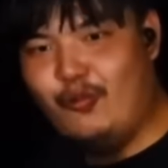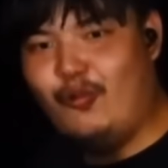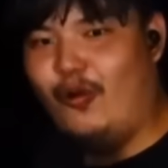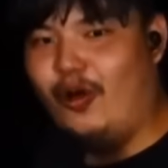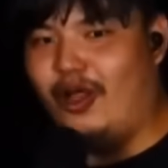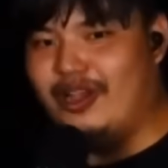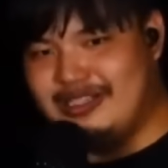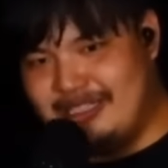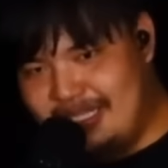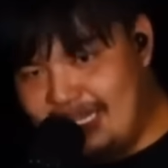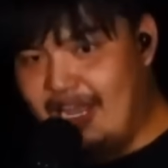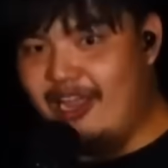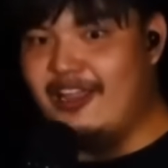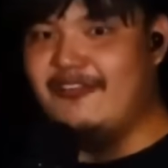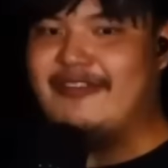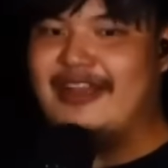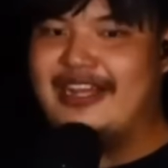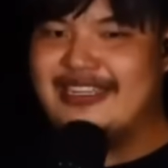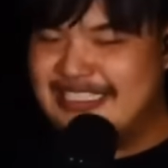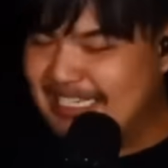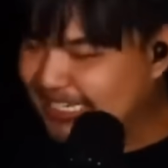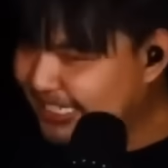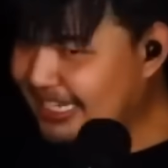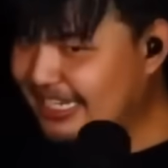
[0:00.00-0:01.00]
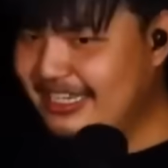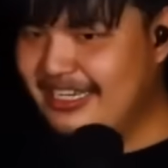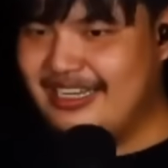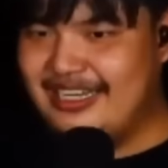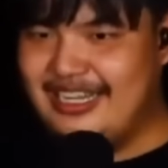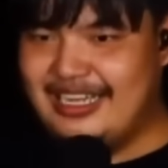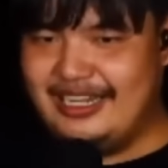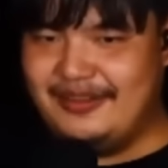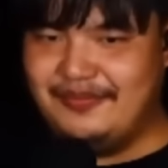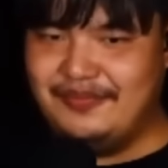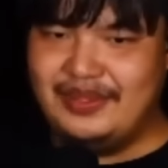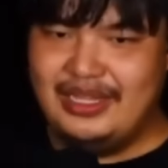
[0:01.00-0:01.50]
กูขอเล่าให้ฟังเช็นิด
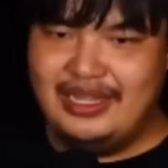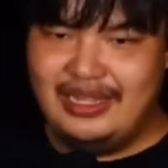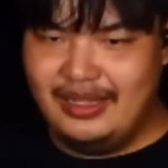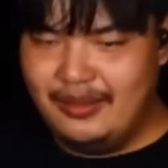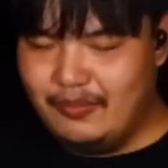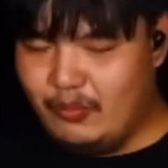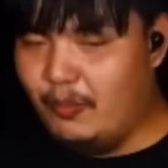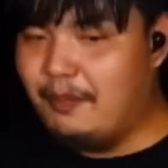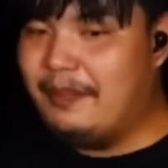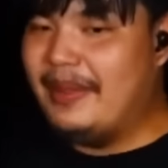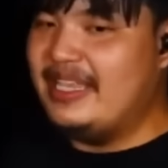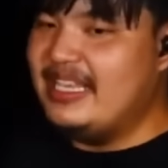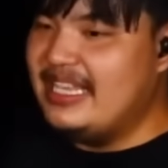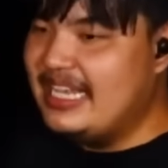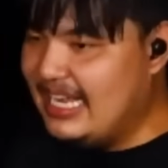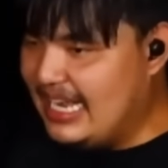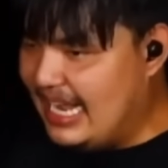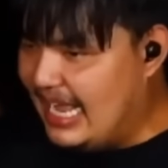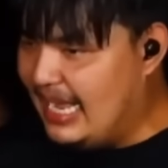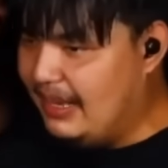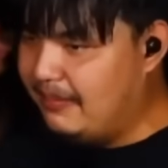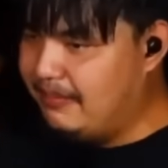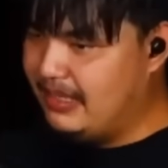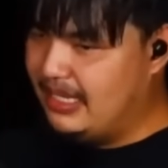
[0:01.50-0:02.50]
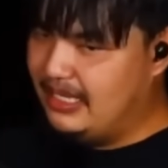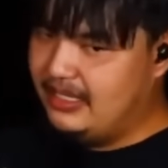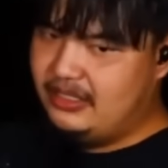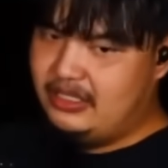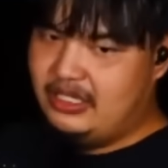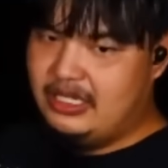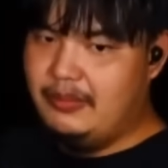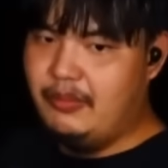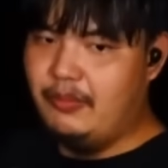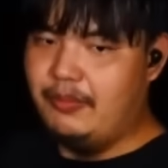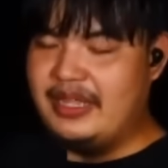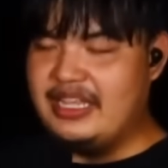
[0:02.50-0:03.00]
นึงแล้วกัน ผมไปเอียดอาม
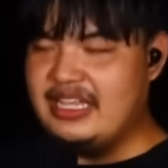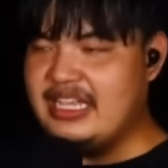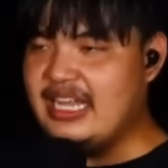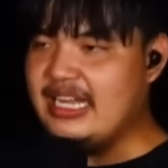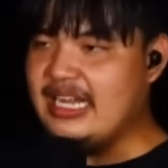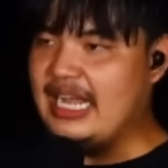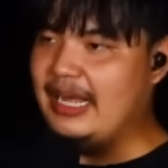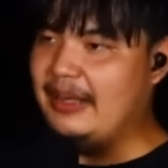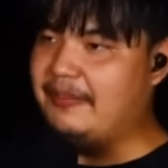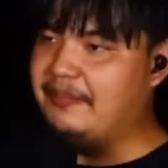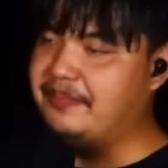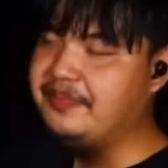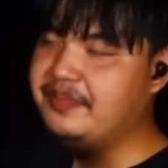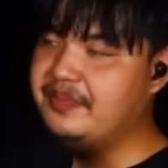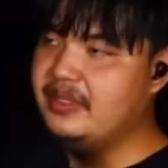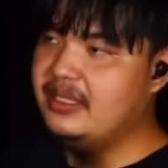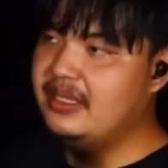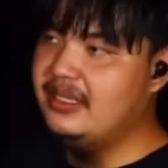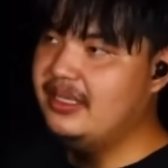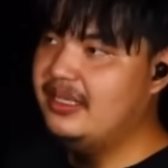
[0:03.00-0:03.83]
มา ตอนนั้นผมไปเอียดอาม